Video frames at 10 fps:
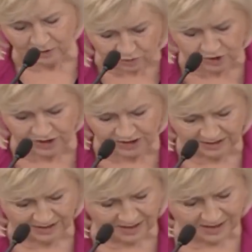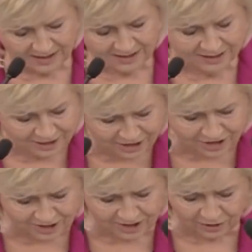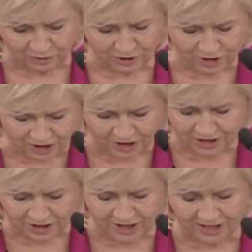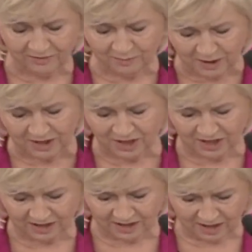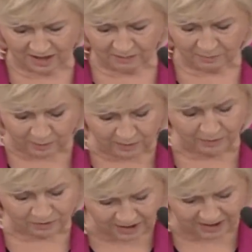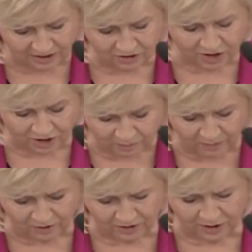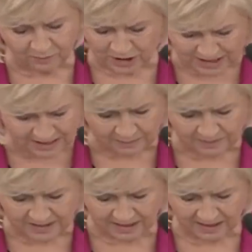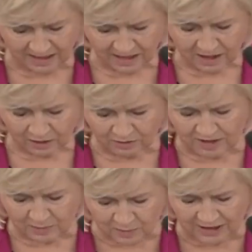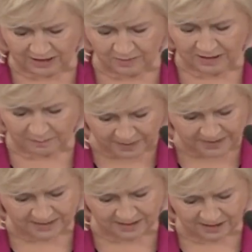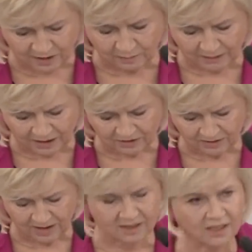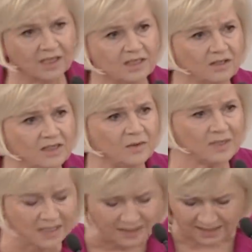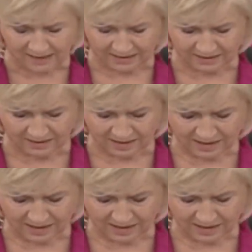Chruściel z Nidzicy, który żyje dzisiaj w biedzie, pomimo tego, że komornik, przestępca, który sprzedał za bezcen jego majątek, został skazany.